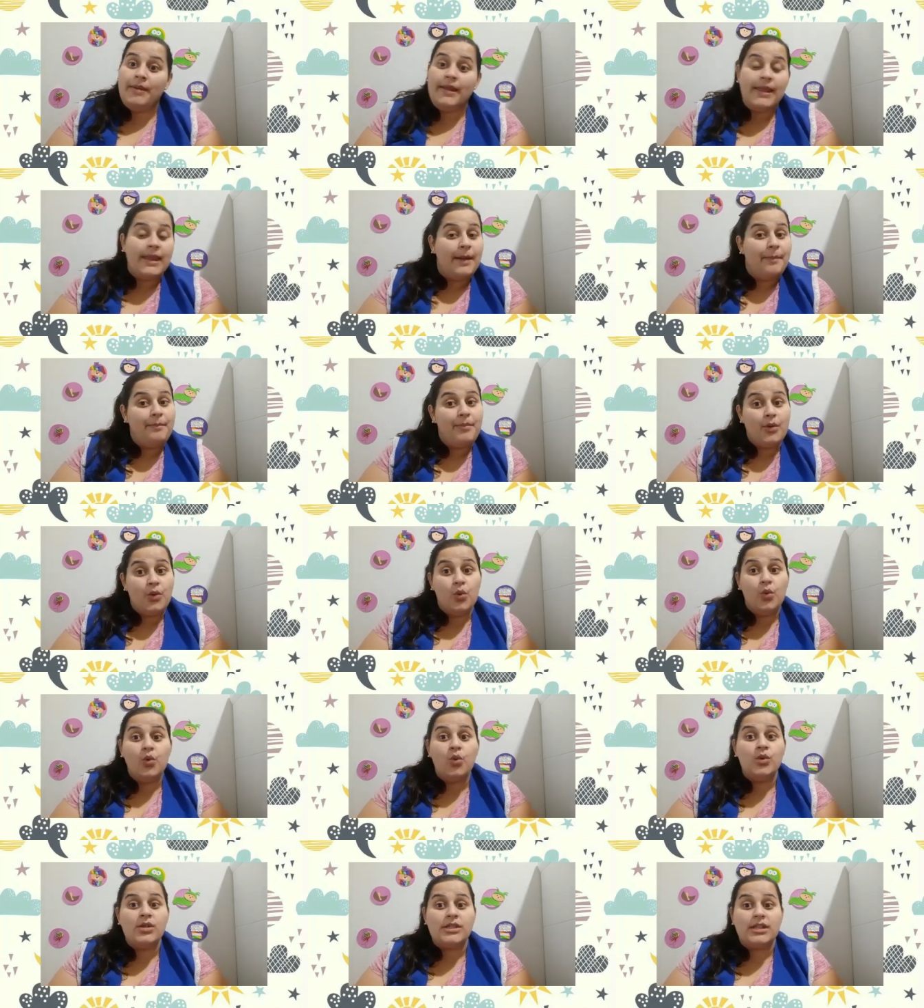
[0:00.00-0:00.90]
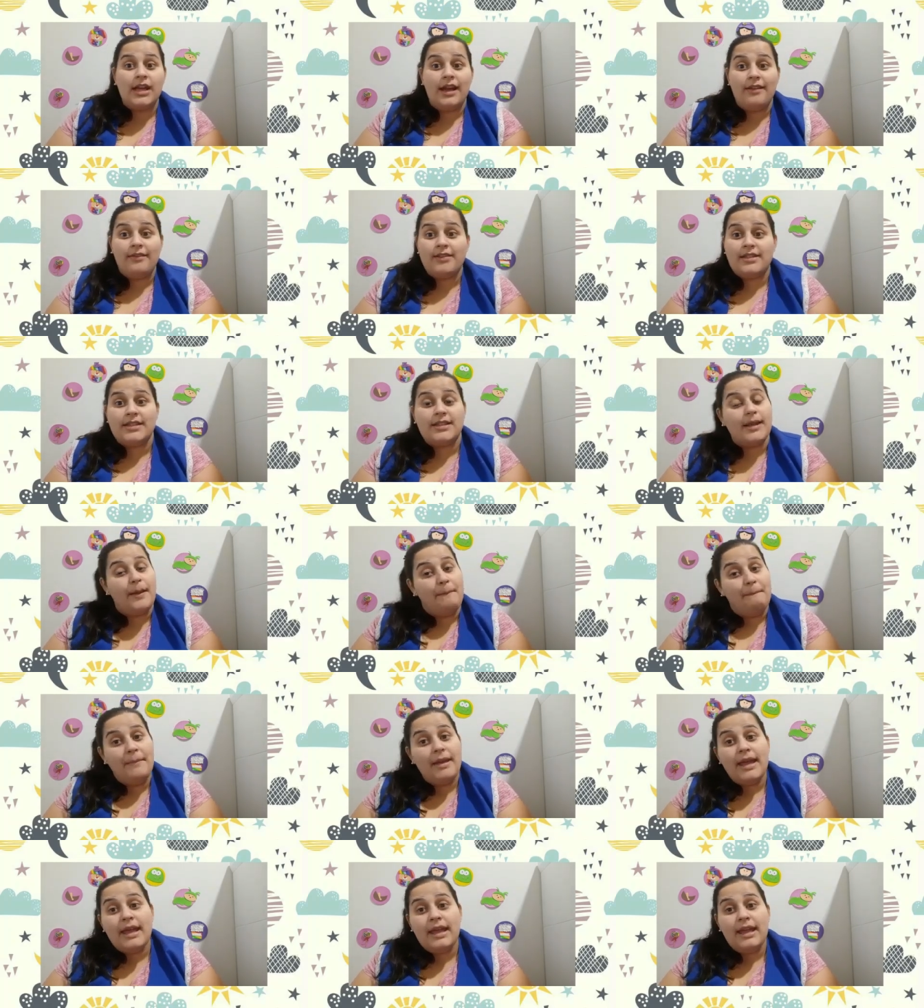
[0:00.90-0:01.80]
da Pro, o Gustavo está
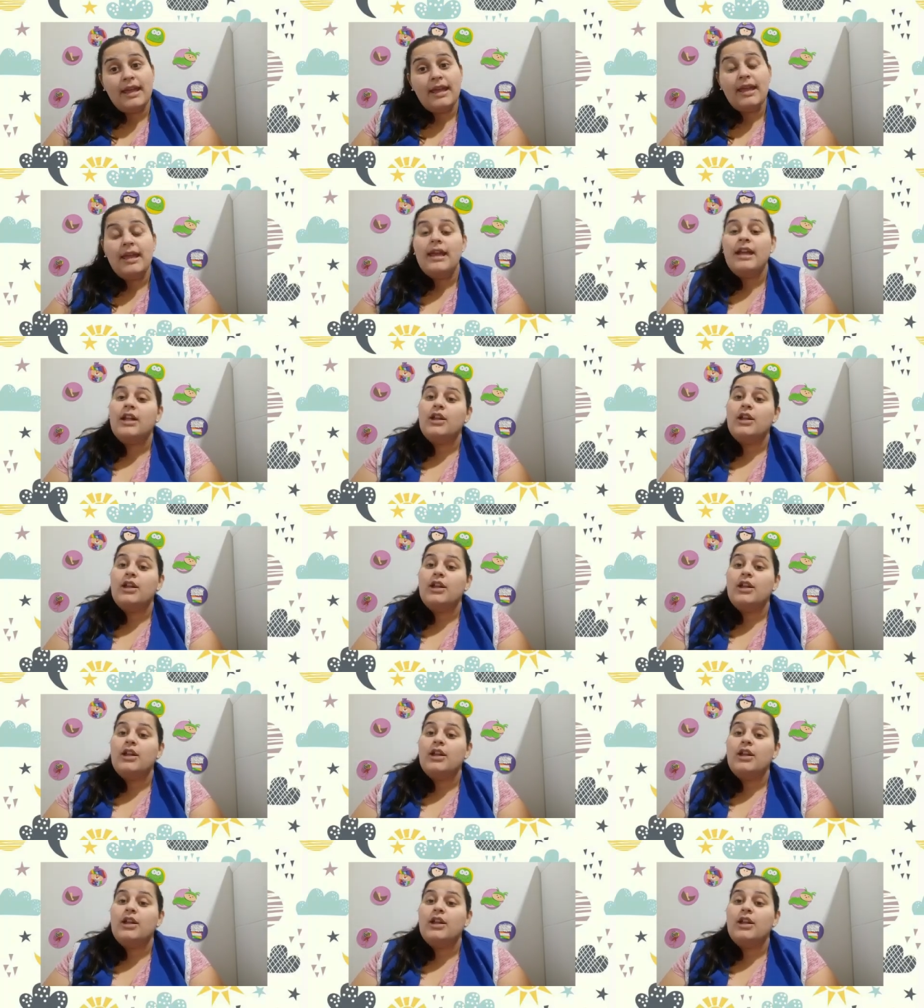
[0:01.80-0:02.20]
bem,